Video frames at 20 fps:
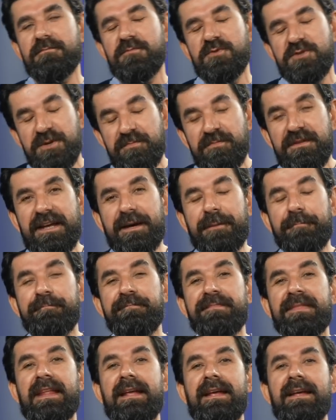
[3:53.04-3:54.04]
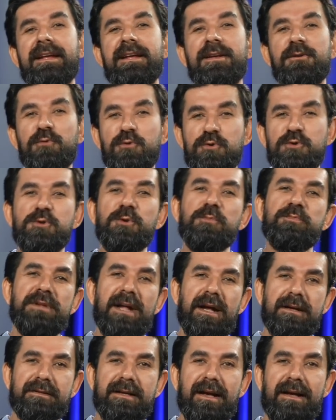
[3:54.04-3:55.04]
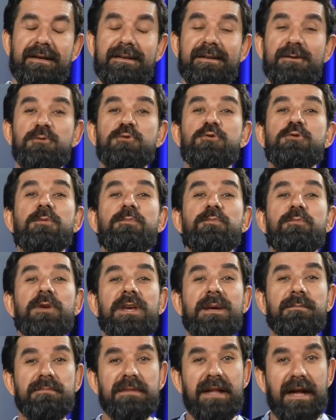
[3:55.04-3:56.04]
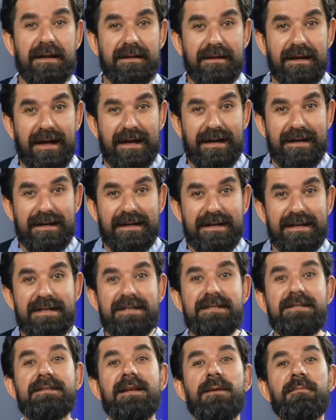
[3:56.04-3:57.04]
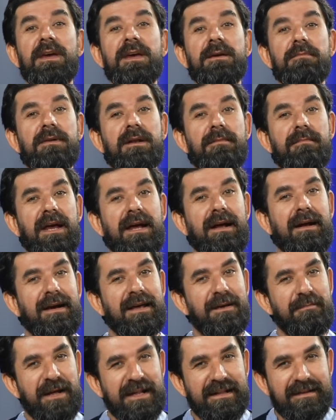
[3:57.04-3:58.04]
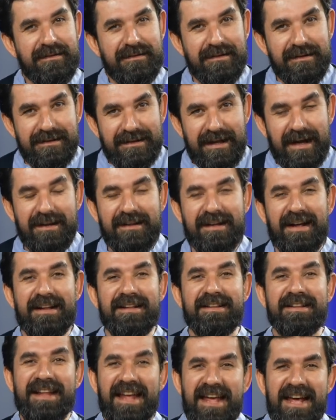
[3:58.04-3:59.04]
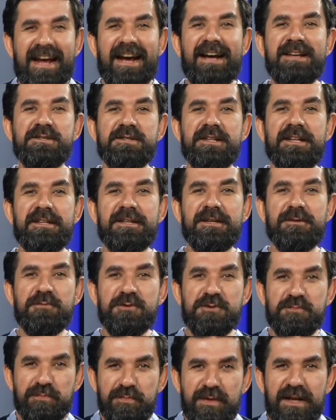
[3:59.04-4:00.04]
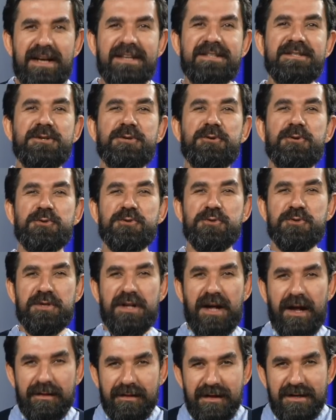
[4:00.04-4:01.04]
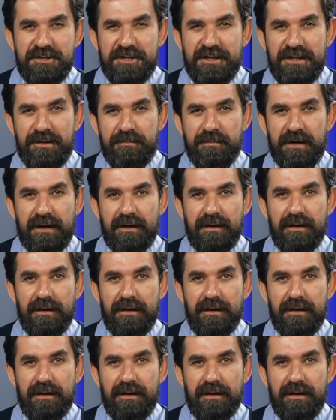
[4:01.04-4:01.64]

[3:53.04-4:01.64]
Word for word: Şimdi Üslup derken, üslup mühim derken, istemeyi bilmek kıymetlidir derken neyi kastettiğimiz birazcık olsun anlaşıldı mı?